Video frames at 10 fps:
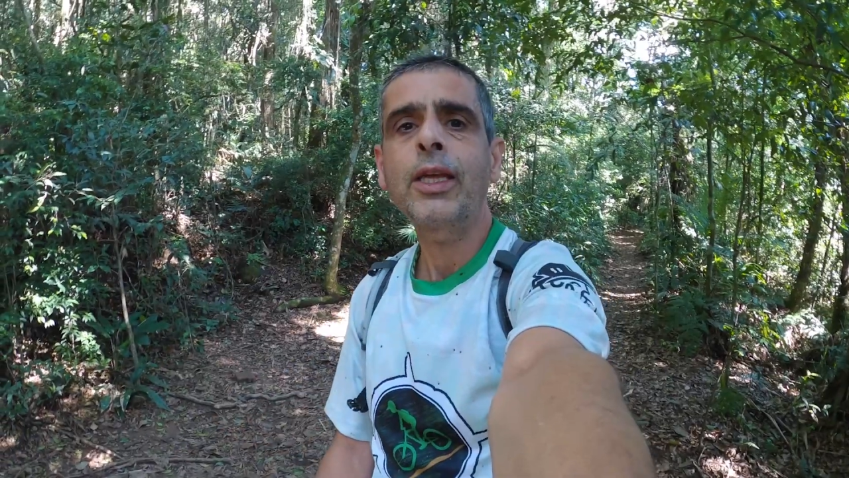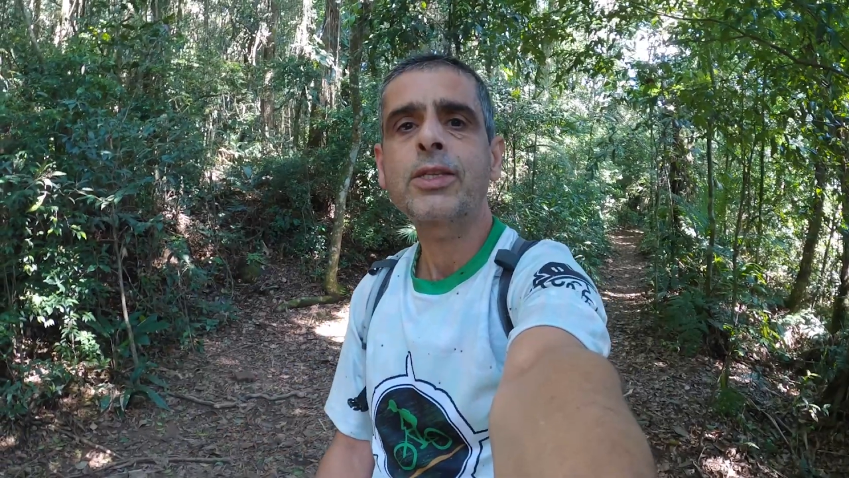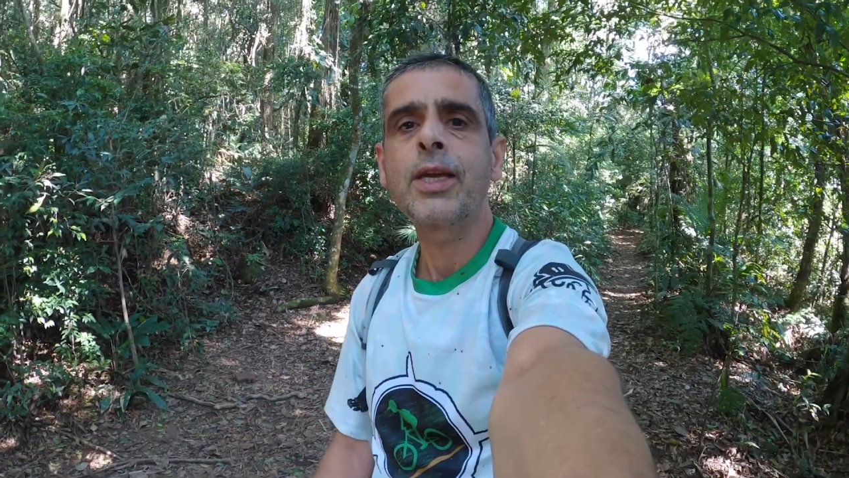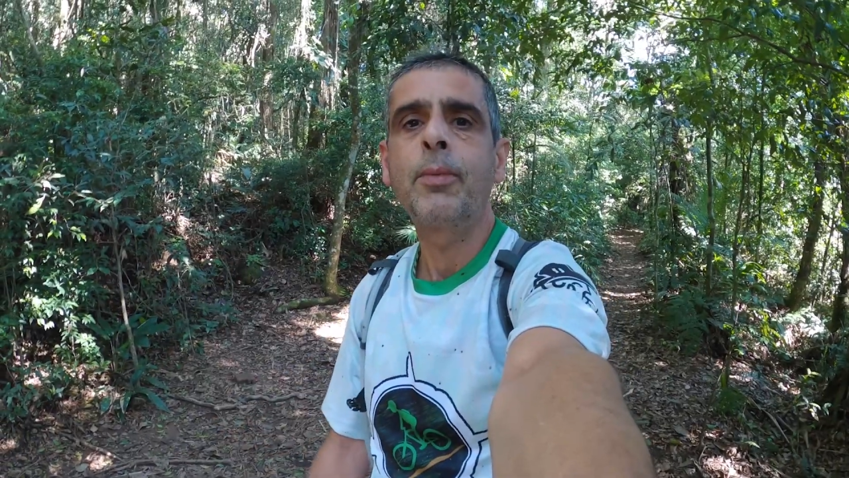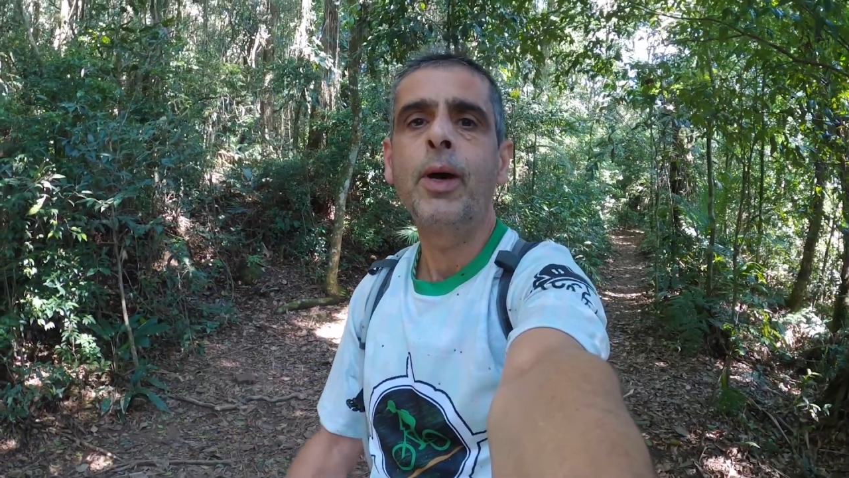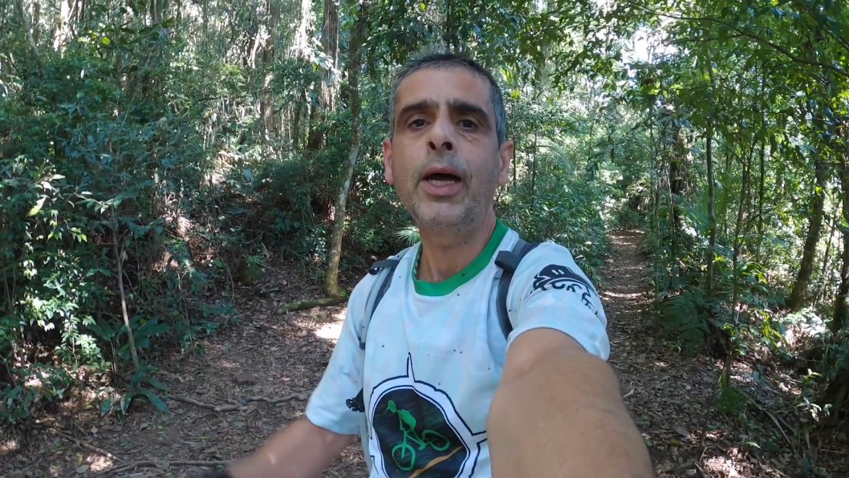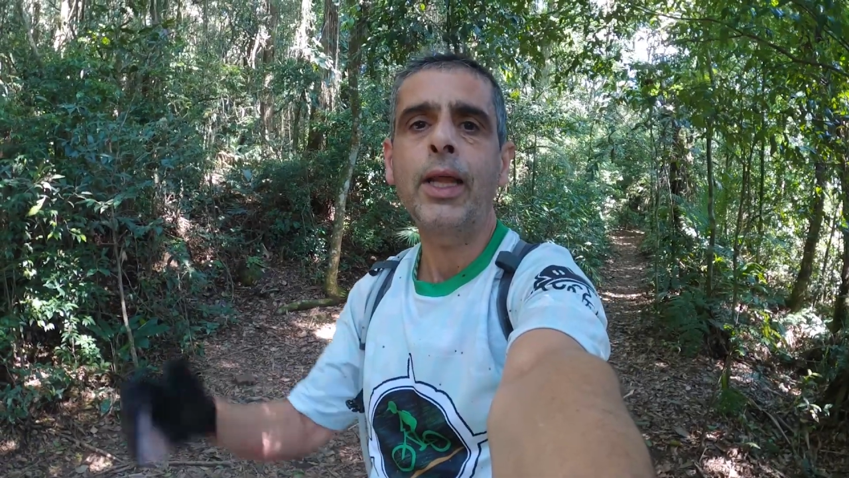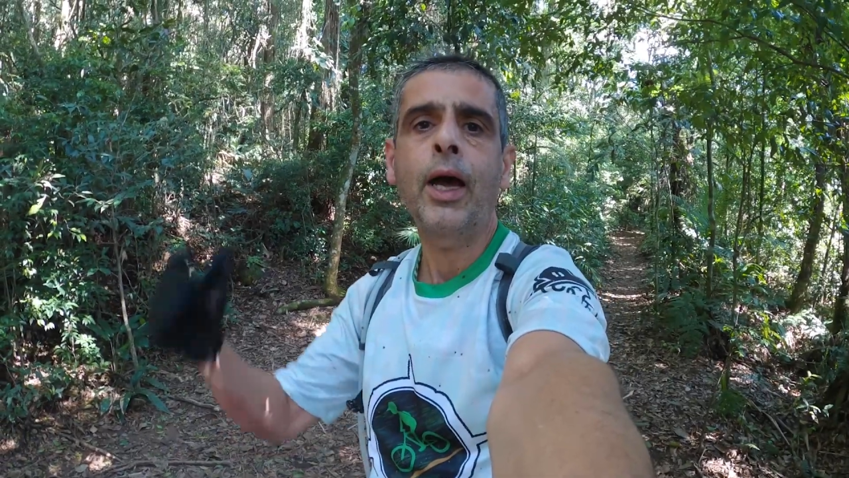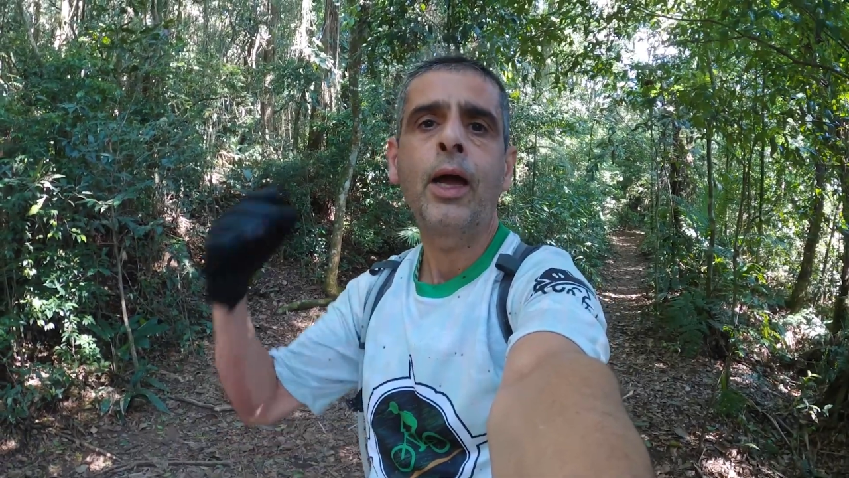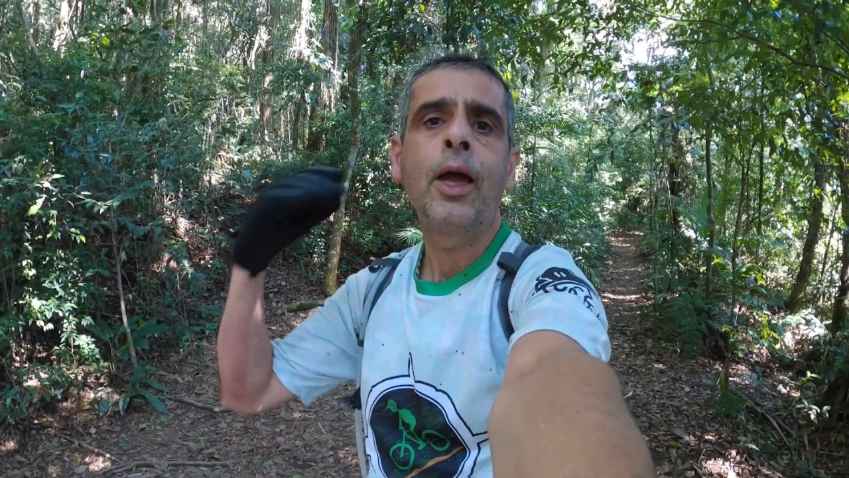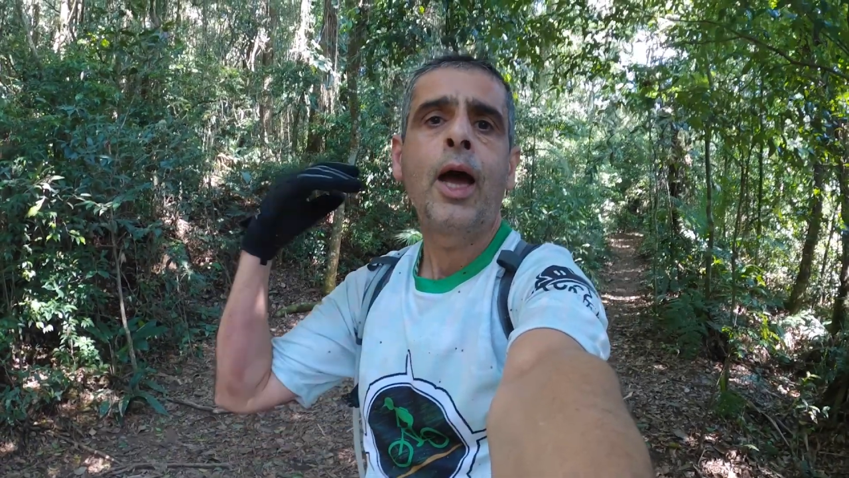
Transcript: da semana